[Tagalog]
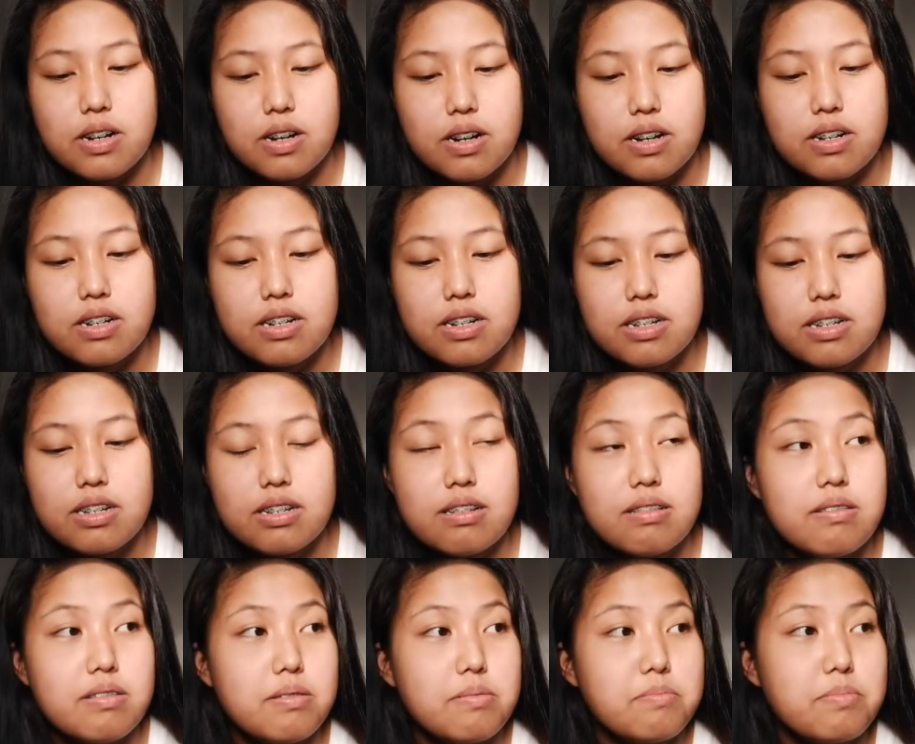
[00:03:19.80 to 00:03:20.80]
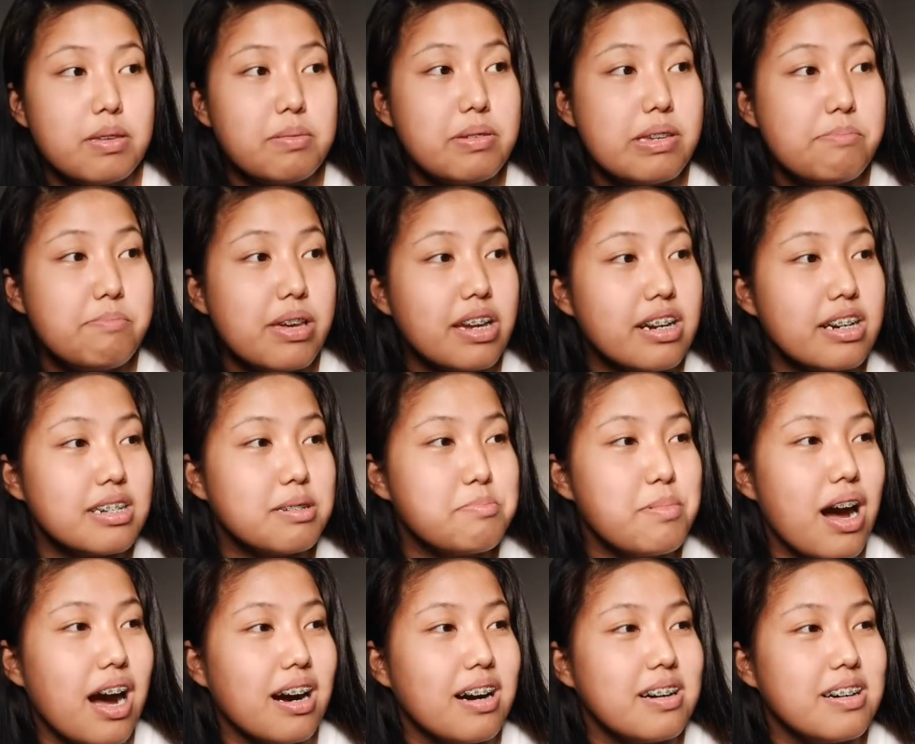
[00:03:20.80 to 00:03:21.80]
ko? Bibi, may crush
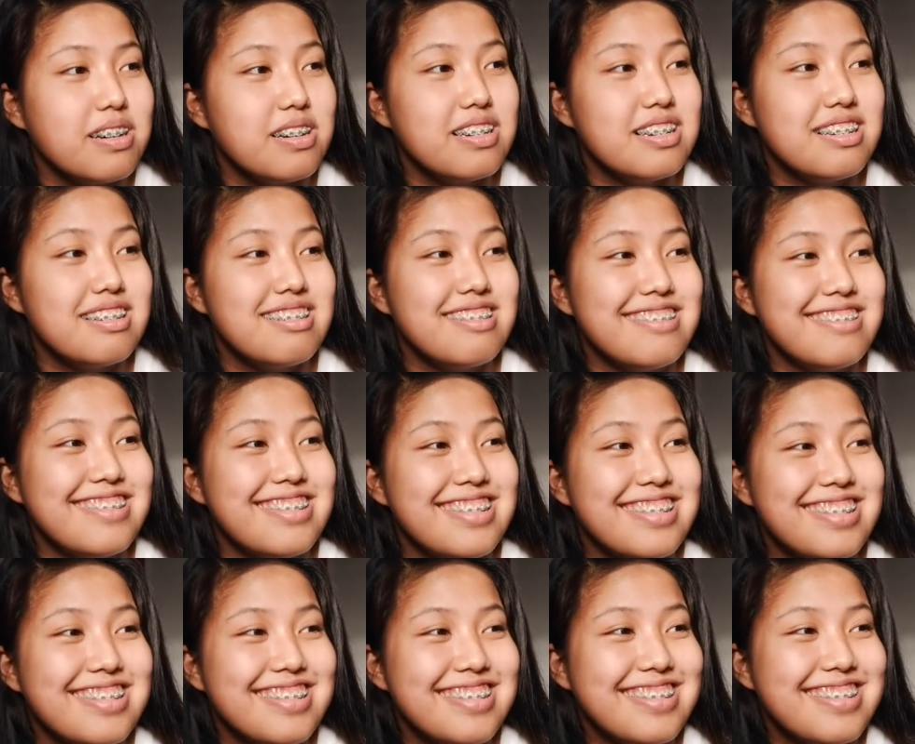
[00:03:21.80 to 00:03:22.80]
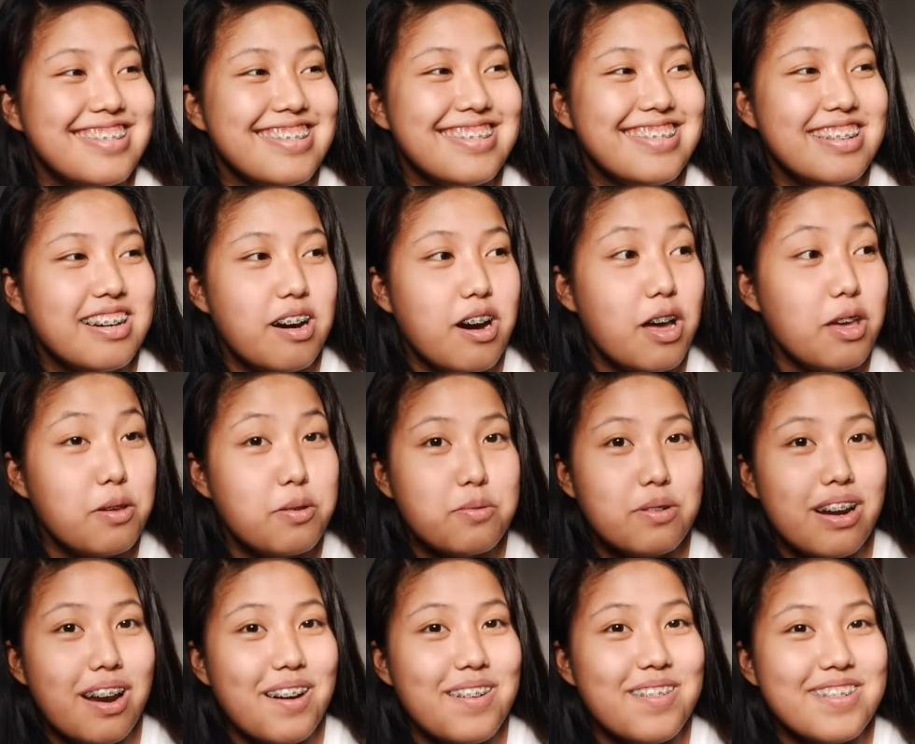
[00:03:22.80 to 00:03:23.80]
ba ako? Ay,
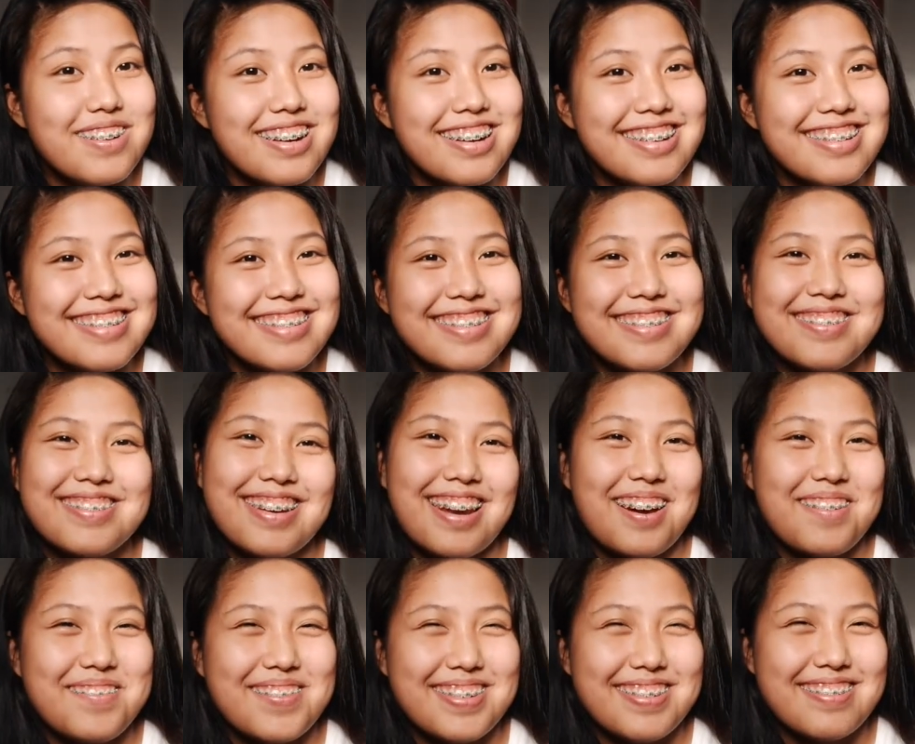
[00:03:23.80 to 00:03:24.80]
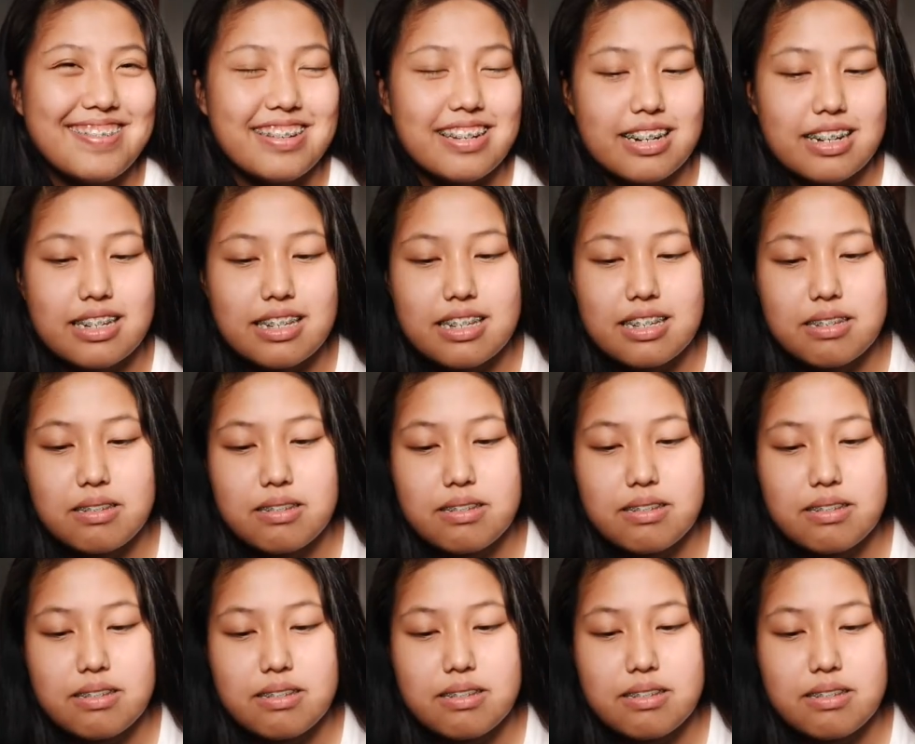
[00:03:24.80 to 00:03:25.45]
wala akong crush. Wala ko akong crush.